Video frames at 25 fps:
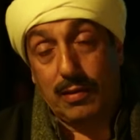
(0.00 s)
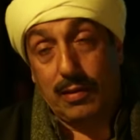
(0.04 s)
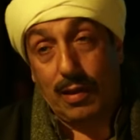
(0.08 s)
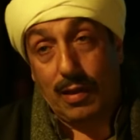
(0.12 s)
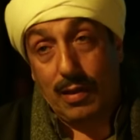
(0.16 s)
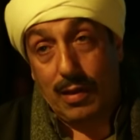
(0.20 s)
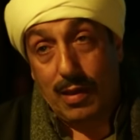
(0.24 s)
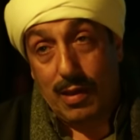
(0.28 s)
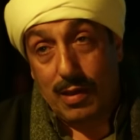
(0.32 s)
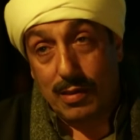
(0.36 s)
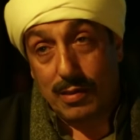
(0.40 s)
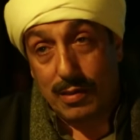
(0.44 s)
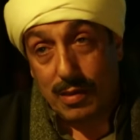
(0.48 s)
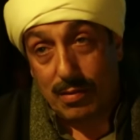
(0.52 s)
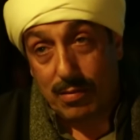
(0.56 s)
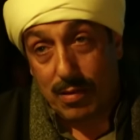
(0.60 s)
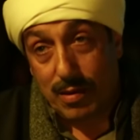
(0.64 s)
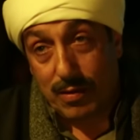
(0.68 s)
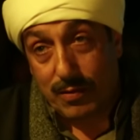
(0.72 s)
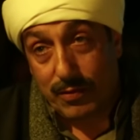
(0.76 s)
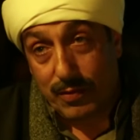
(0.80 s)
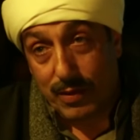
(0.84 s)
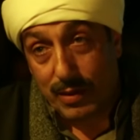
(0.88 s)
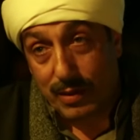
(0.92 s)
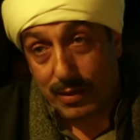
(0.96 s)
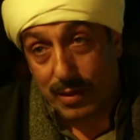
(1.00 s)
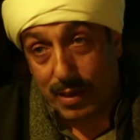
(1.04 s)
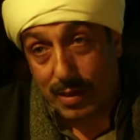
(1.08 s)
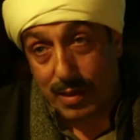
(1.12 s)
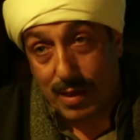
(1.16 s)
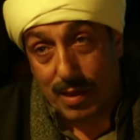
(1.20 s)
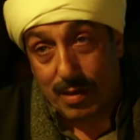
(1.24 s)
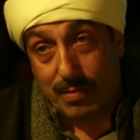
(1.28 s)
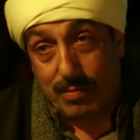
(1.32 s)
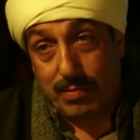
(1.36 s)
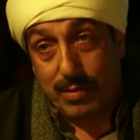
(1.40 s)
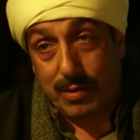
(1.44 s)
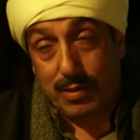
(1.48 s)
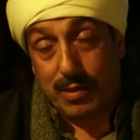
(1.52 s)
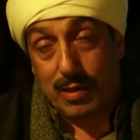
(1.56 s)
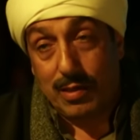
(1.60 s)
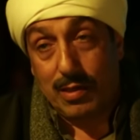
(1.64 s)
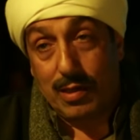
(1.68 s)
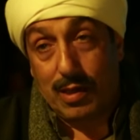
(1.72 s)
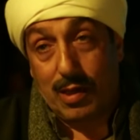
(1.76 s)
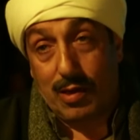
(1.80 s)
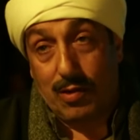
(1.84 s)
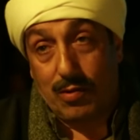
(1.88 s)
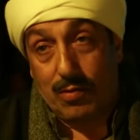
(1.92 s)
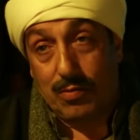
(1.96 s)
انت اللي عصبك فلتانه
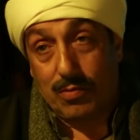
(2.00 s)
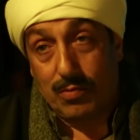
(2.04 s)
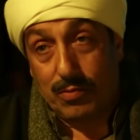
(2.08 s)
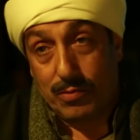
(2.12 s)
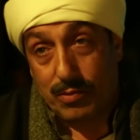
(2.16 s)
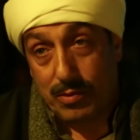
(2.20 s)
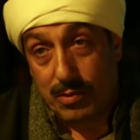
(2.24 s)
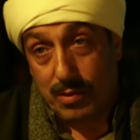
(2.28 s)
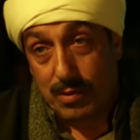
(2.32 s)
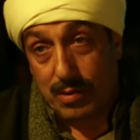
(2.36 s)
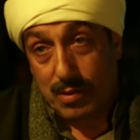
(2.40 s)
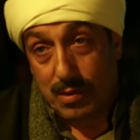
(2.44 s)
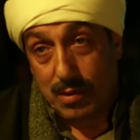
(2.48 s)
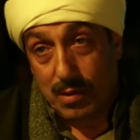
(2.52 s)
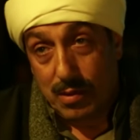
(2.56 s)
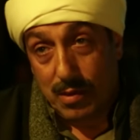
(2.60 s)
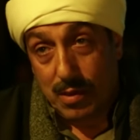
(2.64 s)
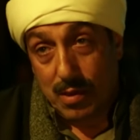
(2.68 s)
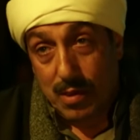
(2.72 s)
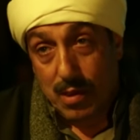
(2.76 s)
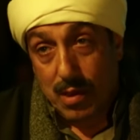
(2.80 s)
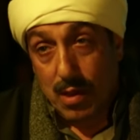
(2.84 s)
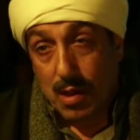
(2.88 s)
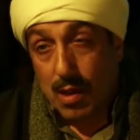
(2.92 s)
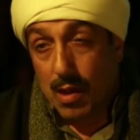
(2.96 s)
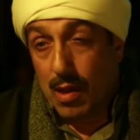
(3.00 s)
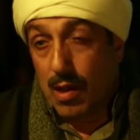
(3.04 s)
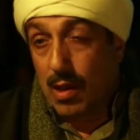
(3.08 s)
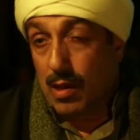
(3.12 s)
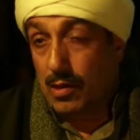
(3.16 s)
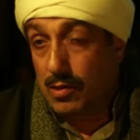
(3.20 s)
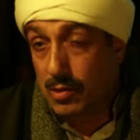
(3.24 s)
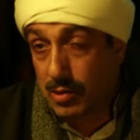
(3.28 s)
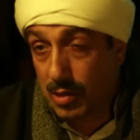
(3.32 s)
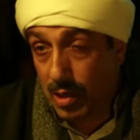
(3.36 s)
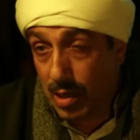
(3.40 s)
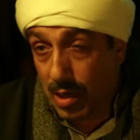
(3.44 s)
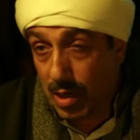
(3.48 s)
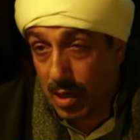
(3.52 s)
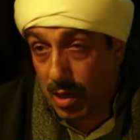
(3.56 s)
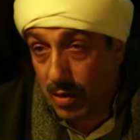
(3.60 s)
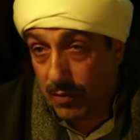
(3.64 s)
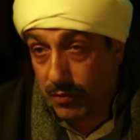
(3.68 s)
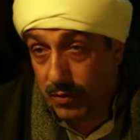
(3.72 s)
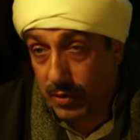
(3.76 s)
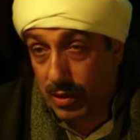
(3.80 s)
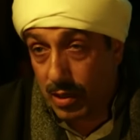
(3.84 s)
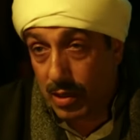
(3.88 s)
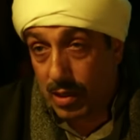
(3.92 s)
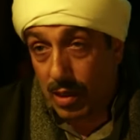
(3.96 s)
حبتني يا عمد الظاهر
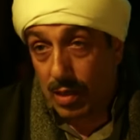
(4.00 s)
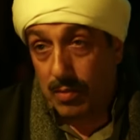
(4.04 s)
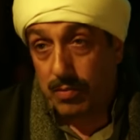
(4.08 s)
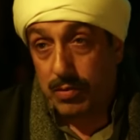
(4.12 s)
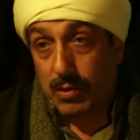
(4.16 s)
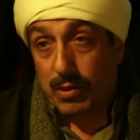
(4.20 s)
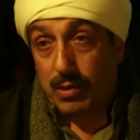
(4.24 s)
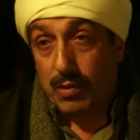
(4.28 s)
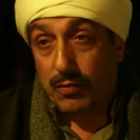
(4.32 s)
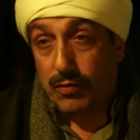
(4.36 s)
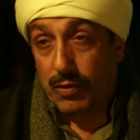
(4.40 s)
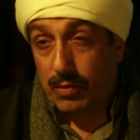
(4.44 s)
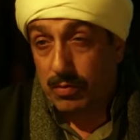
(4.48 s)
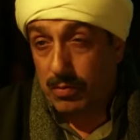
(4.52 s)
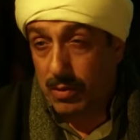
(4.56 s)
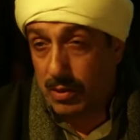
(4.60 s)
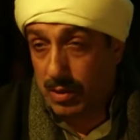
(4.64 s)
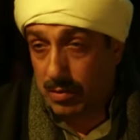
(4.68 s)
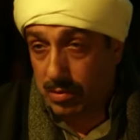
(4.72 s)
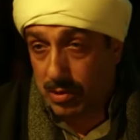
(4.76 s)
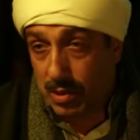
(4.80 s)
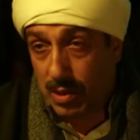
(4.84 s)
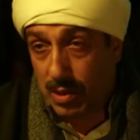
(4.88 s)
لفتك على البت فاطمه دي